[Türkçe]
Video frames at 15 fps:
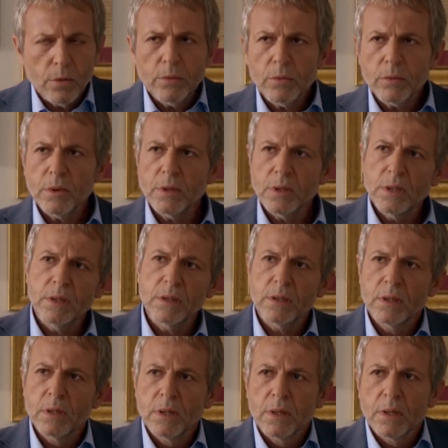Yok, yoksa
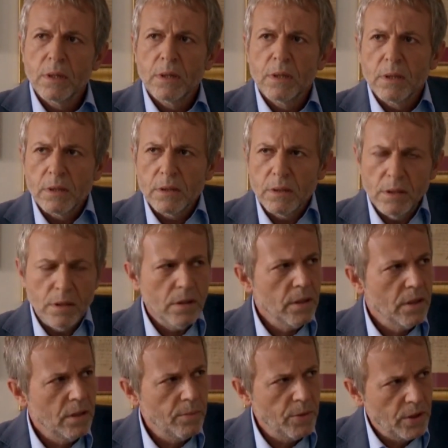siz
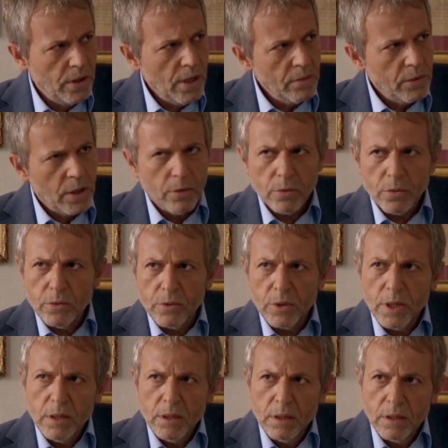gizli gizli bir şeyler mi
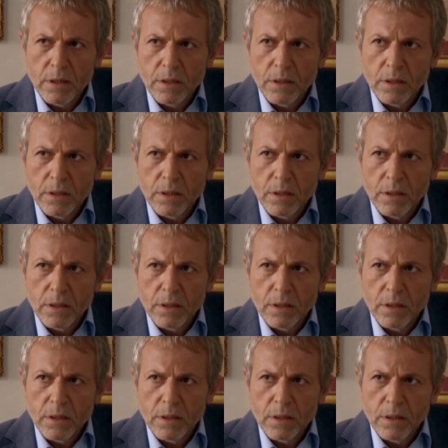alıyorsunuz ha?